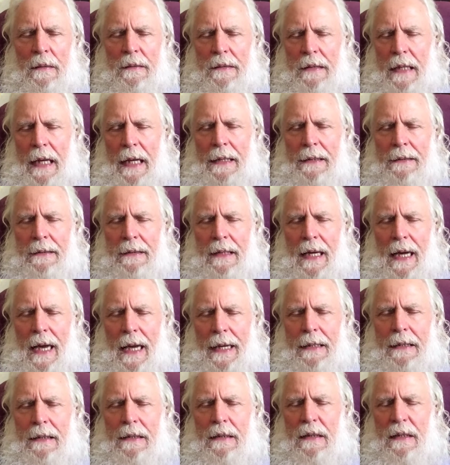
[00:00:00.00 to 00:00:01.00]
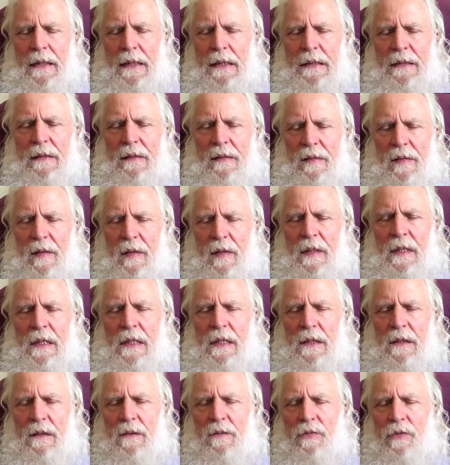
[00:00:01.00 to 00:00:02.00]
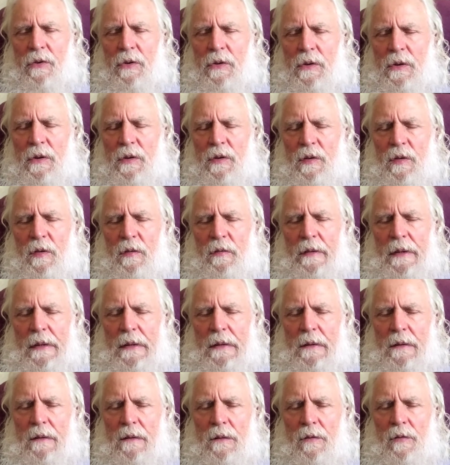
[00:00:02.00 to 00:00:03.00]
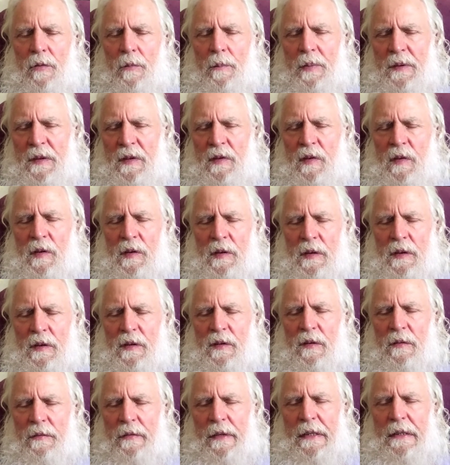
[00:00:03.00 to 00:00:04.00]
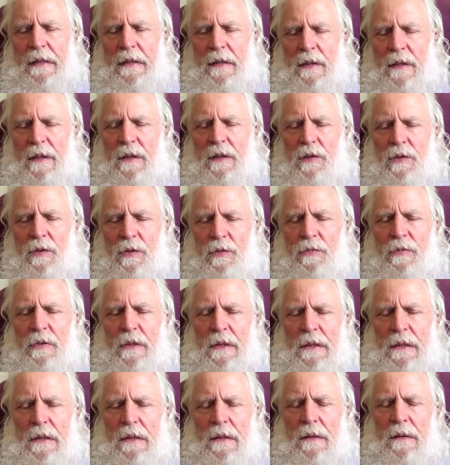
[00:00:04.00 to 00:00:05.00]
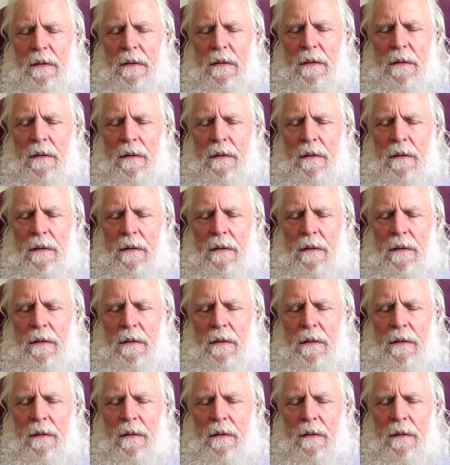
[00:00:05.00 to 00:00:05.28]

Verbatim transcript: Dein Reich ist nicht von dieser Welt. Du bist in dieser Welt nicht zu finden.